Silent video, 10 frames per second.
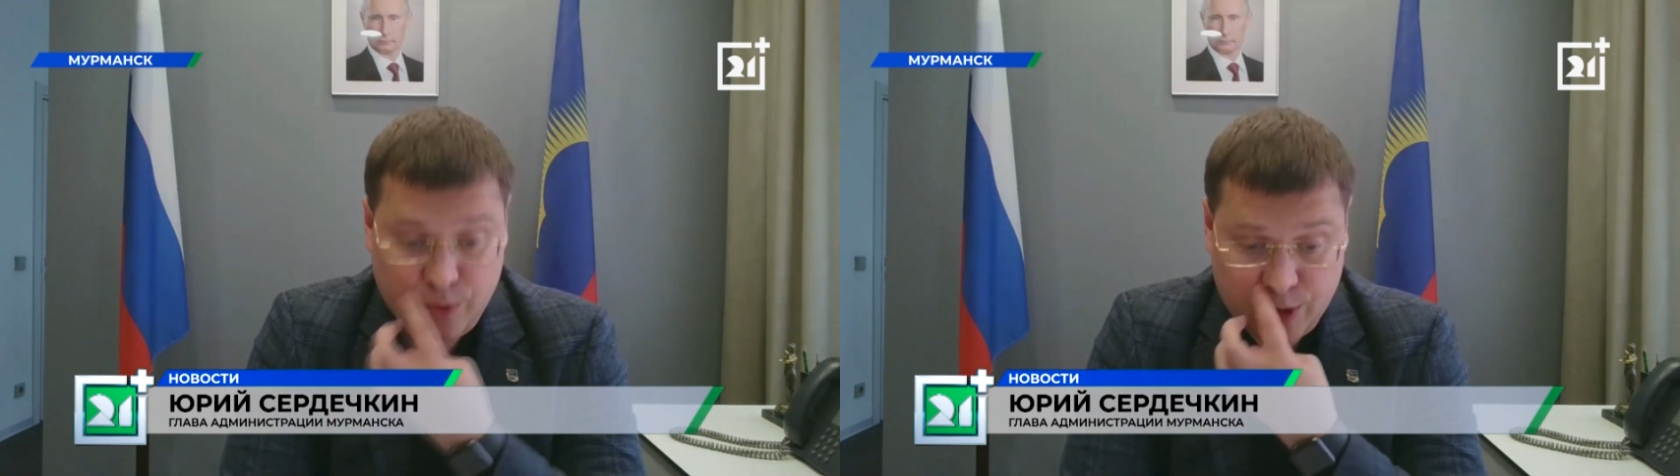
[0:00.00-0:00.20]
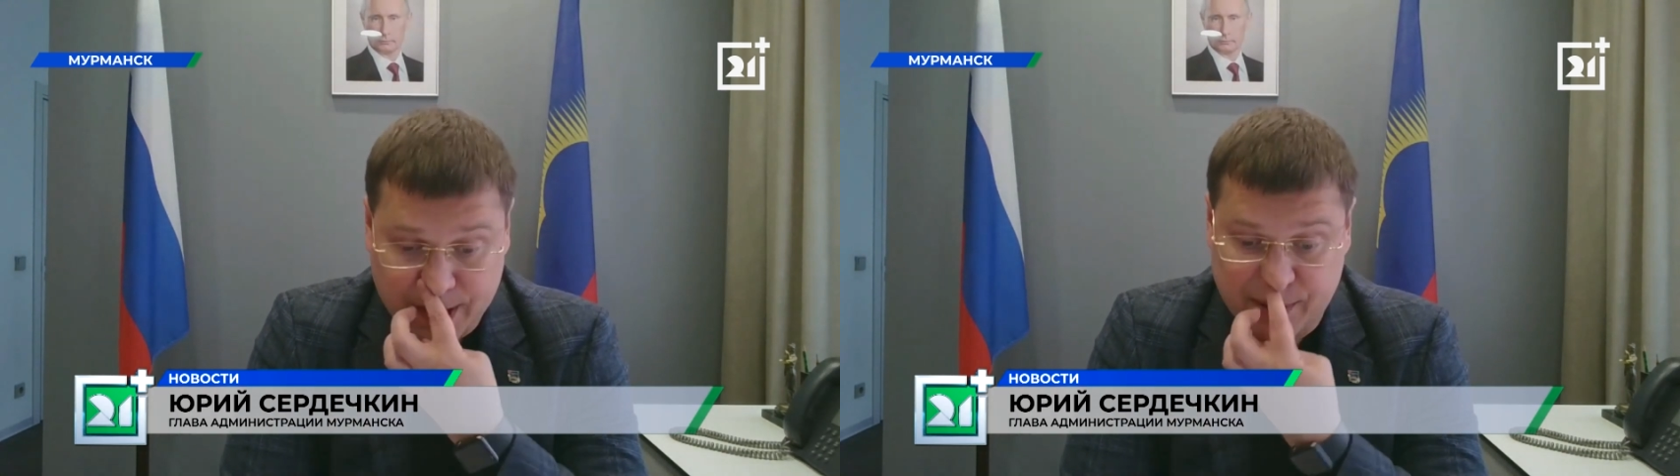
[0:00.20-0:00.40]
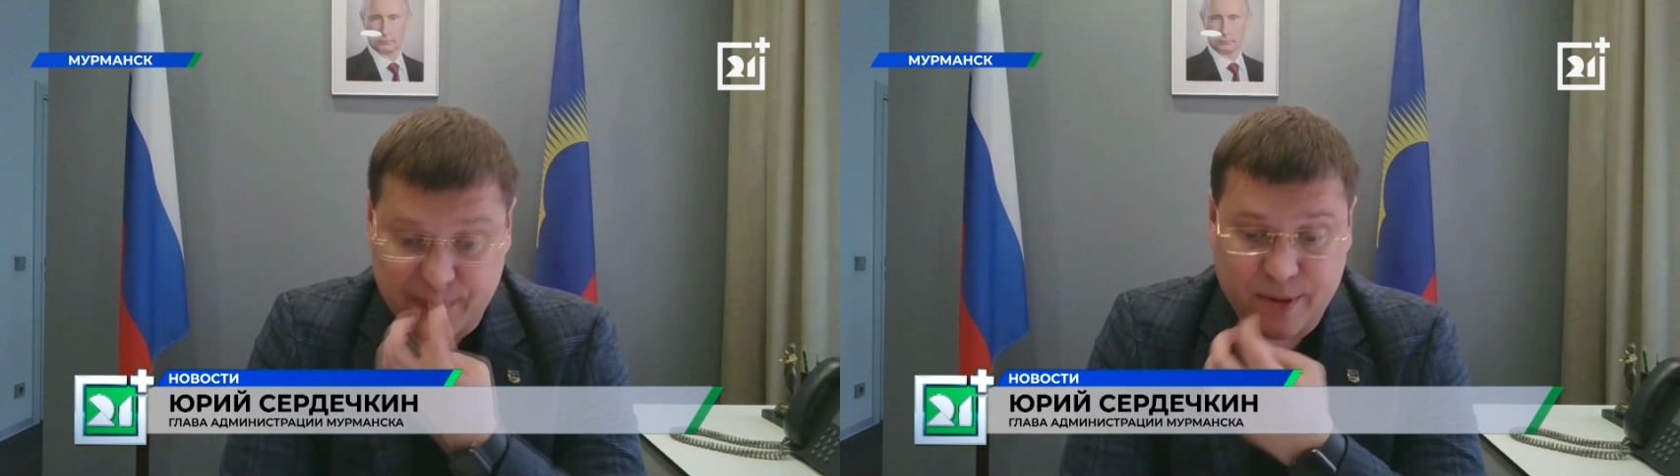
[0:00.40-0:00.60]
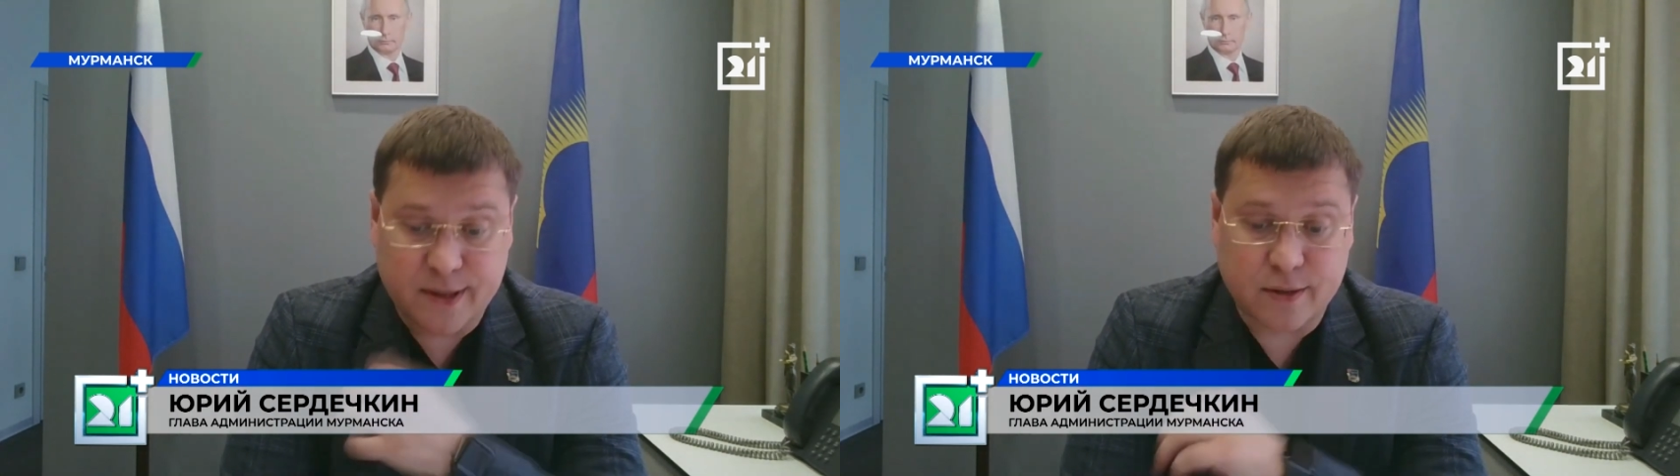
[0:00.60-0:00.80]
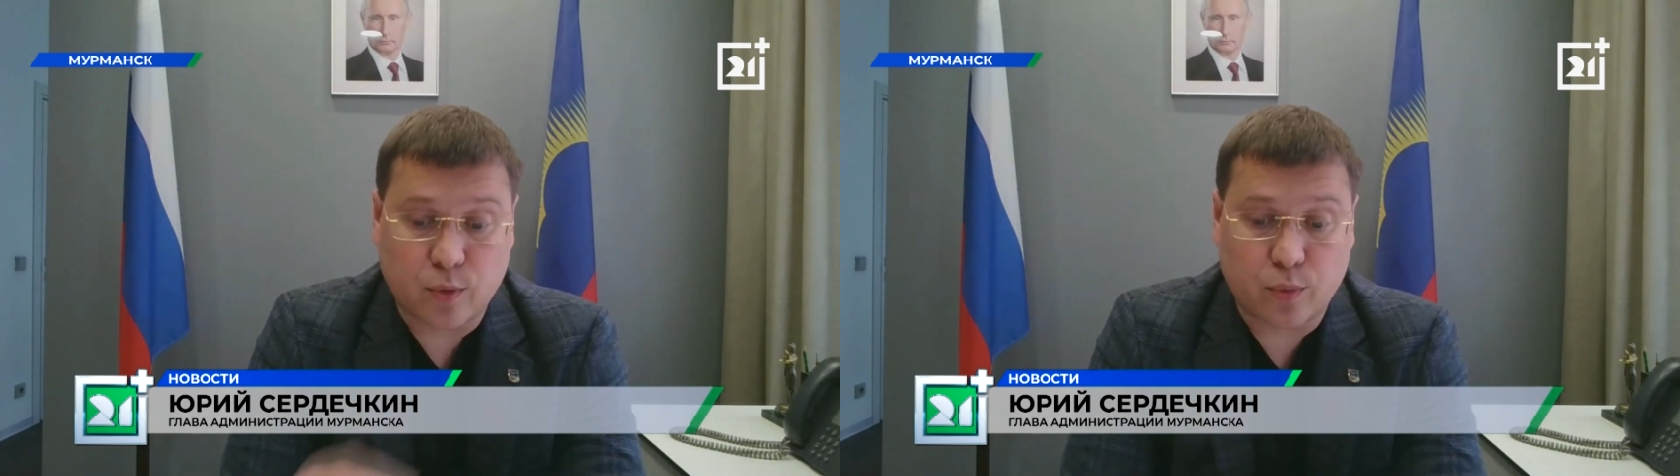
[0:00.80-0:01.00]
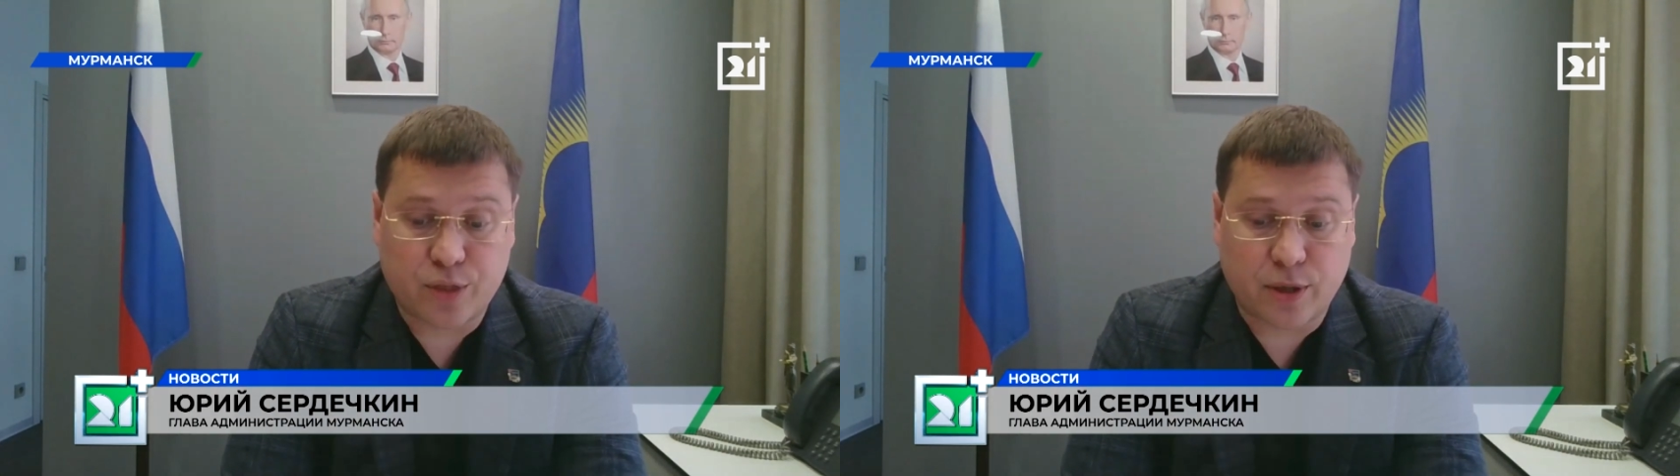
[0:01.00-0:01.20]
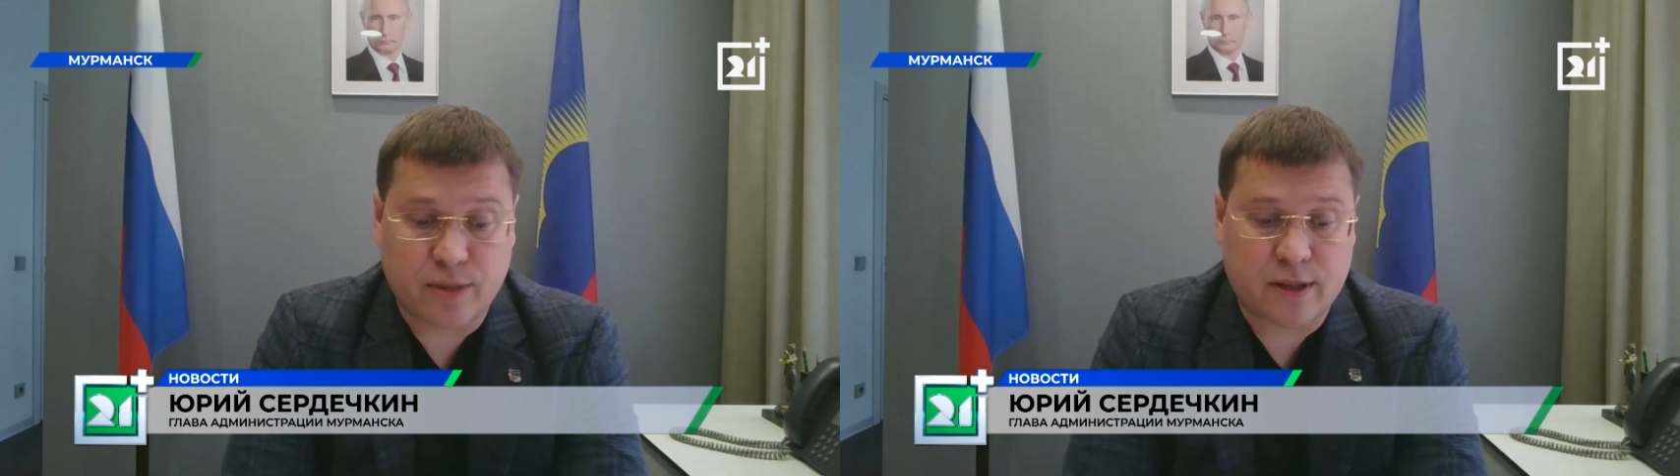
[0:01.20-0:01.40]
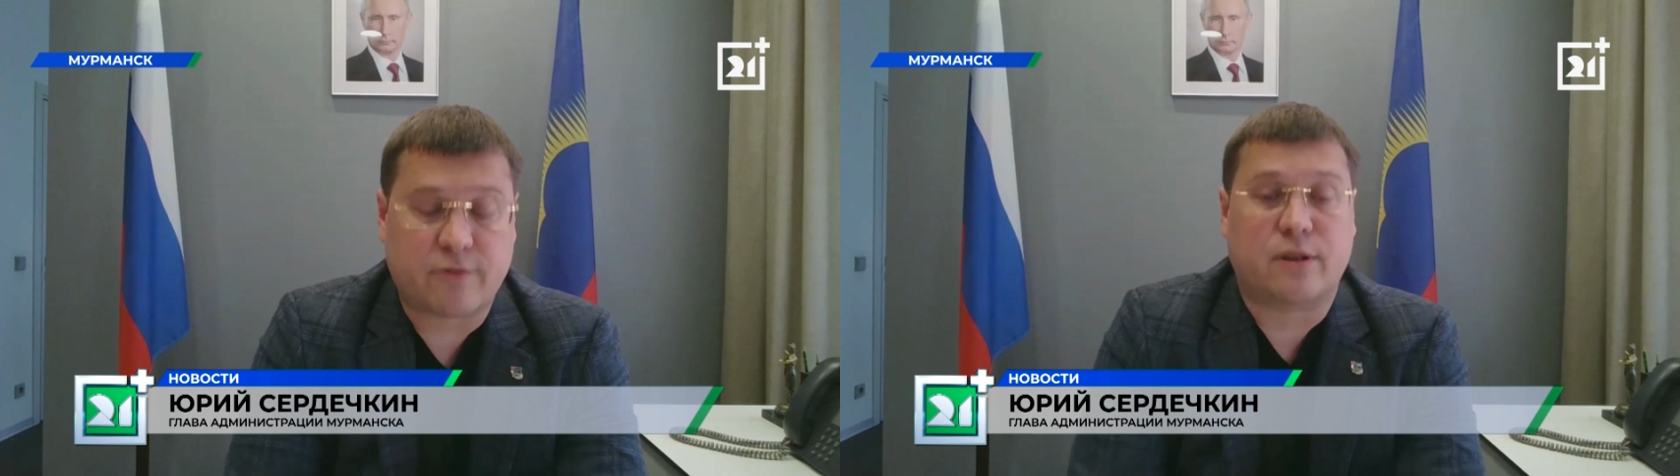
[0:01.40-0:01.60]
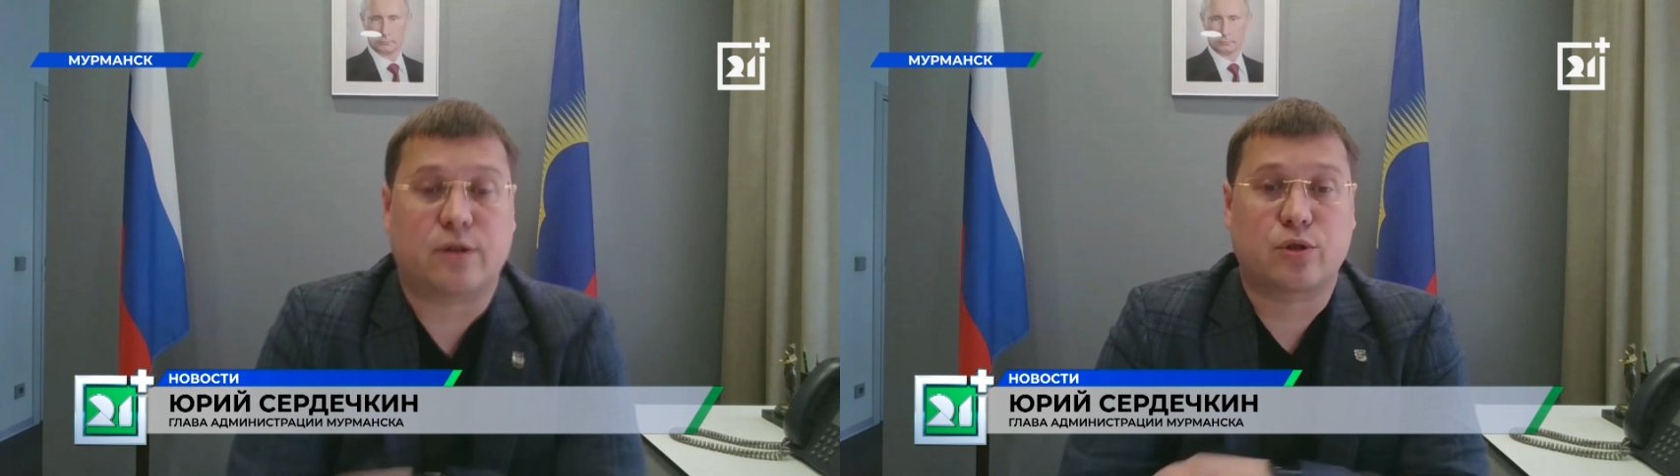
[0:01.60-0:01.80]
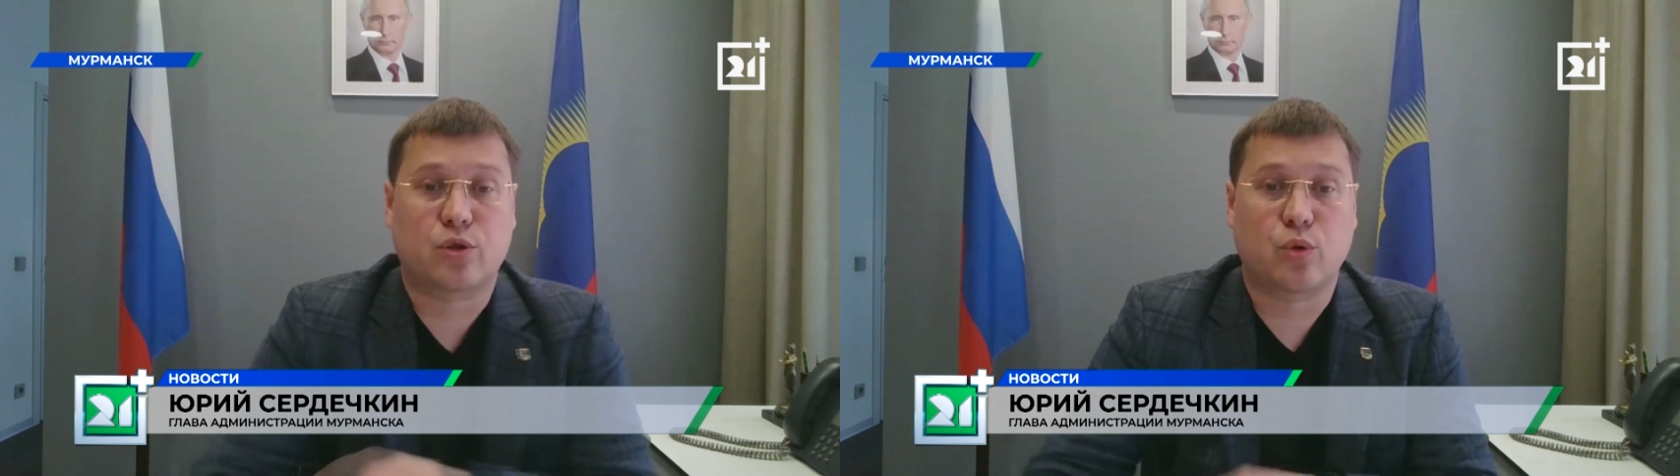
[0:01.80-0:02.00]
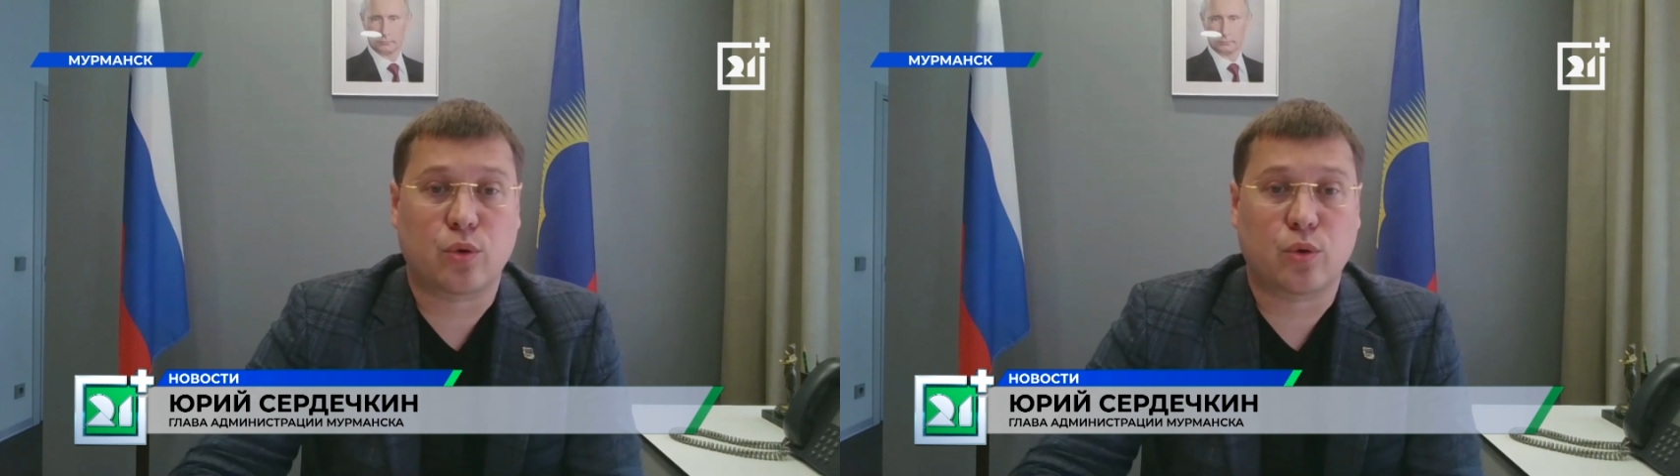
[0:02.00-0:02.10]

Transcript: учащимся общеобразовательных